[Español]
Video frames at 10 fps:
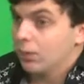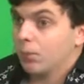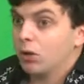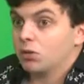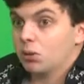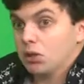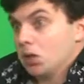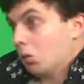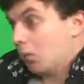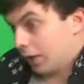pero si bien,
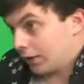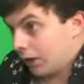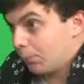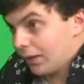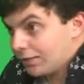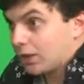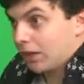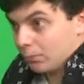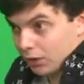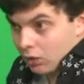digamos, para el que tiene experiencia
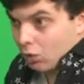también